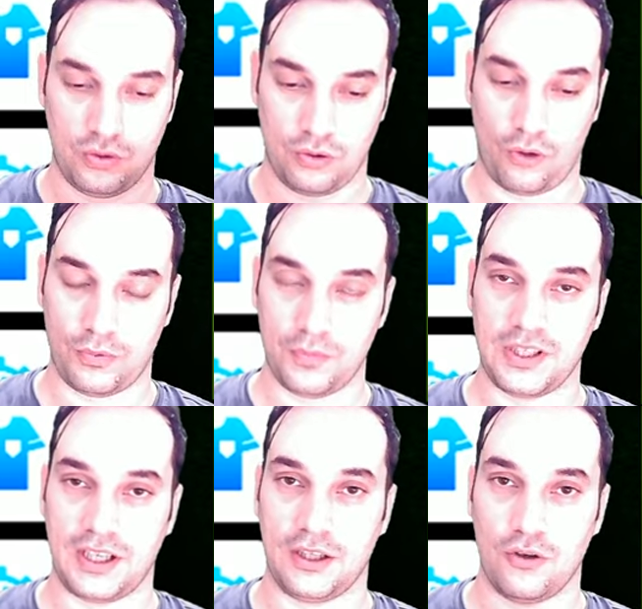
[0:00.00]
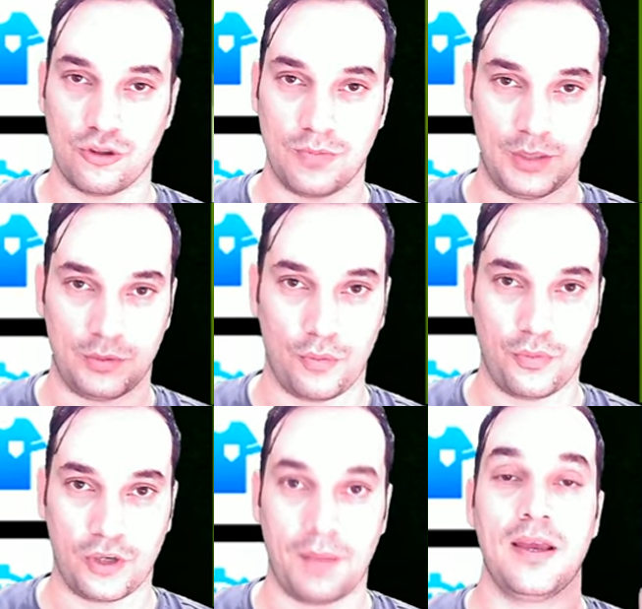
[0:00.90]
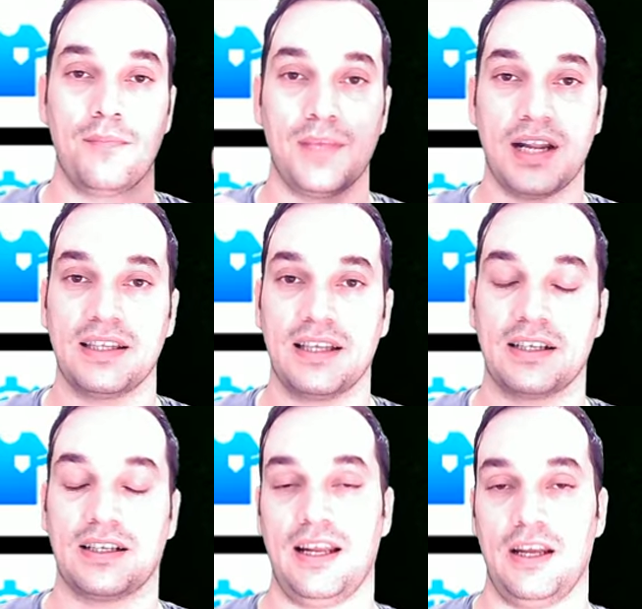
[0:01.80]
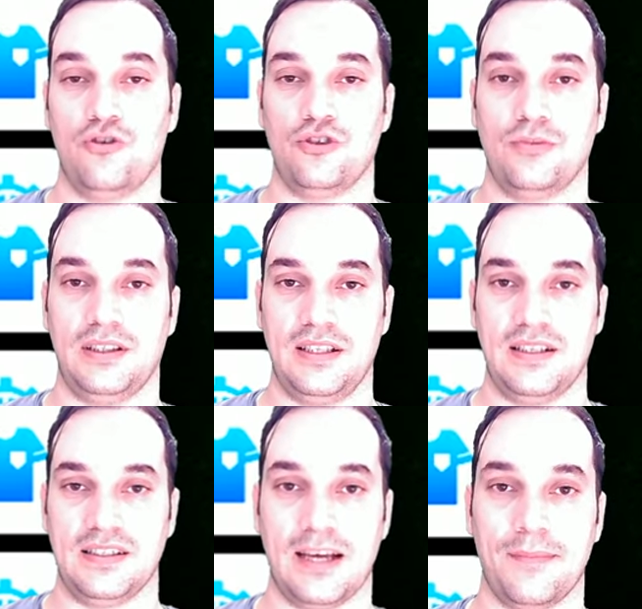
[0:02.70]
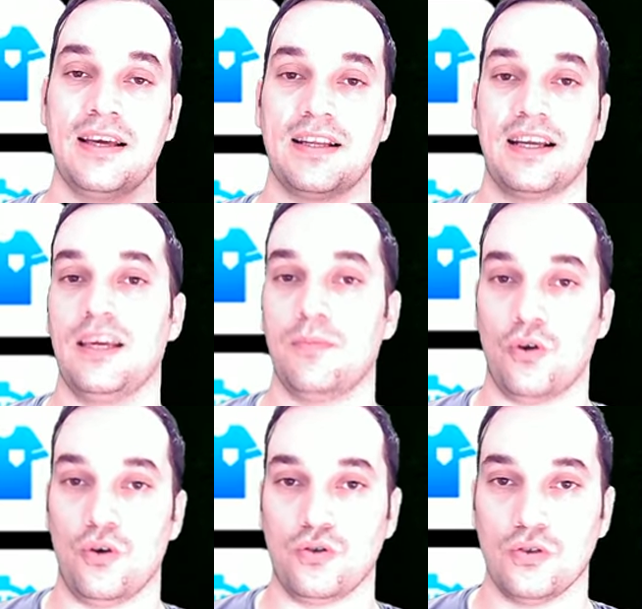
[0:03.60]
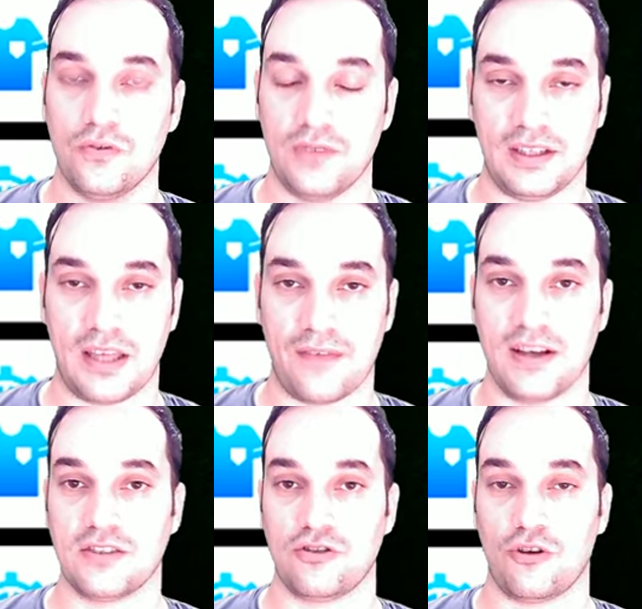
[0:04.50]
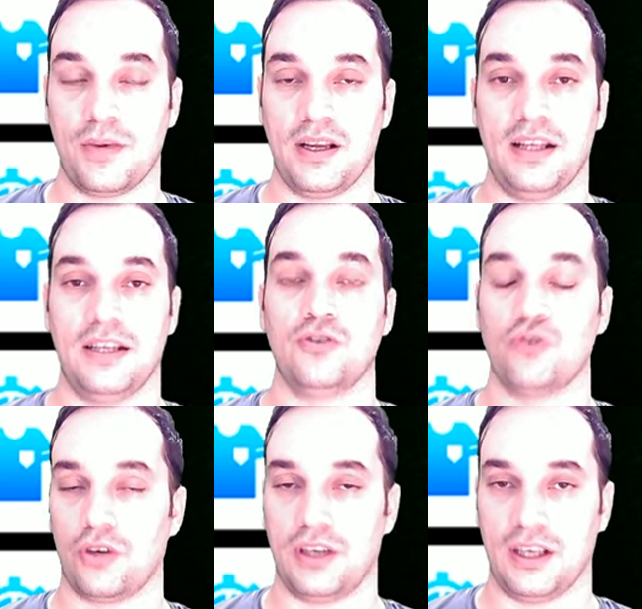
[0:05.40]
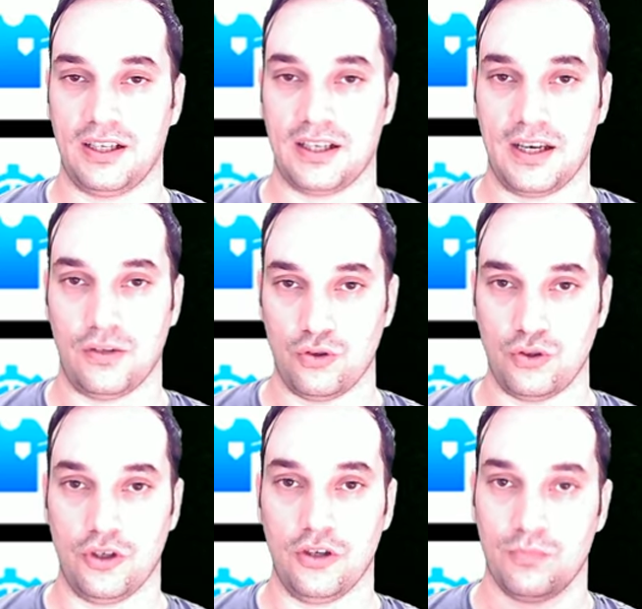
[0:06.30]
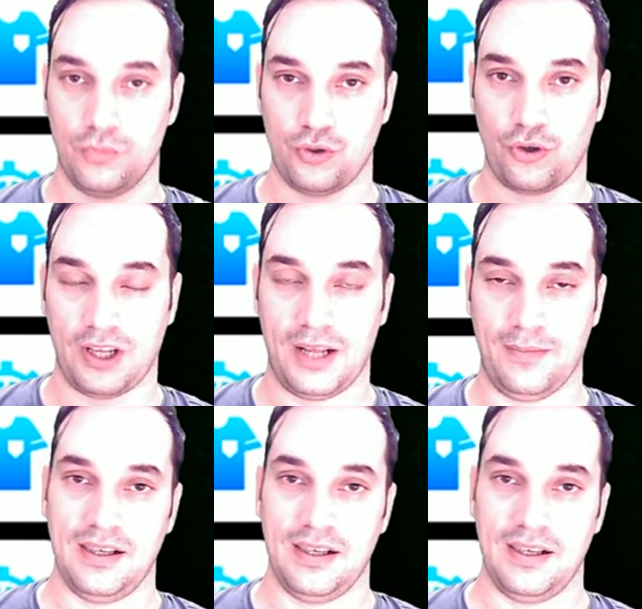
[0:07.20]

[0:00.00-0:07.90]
toplu bir şekilde hücum edip topu kapıp bir anda kaleye hücum ettiğiniz zaman rakip oyuncu ve defans stoperleri çok yanılgıya düşüyor. Bu çok önemli.